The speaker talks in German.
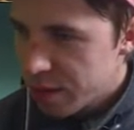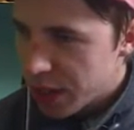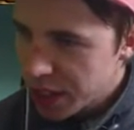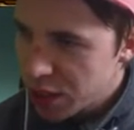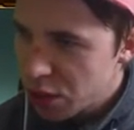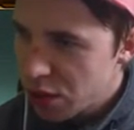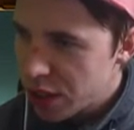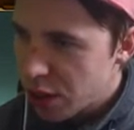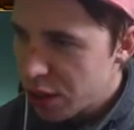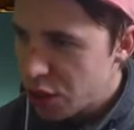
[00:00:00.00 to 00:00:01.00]
Das ist
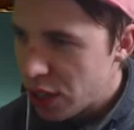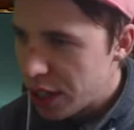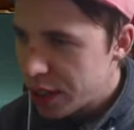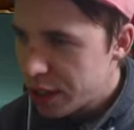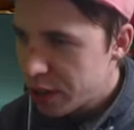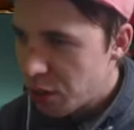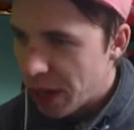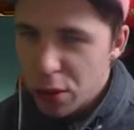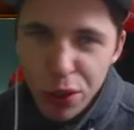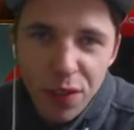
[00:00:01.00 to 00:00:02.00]
natürlich auch nicht schlecht.
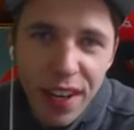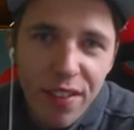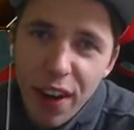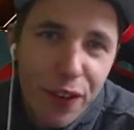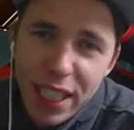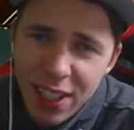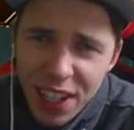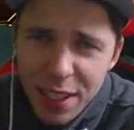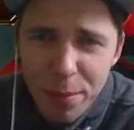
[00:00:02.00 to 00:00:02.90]
Mein gut, ich werde die Waffe Sonny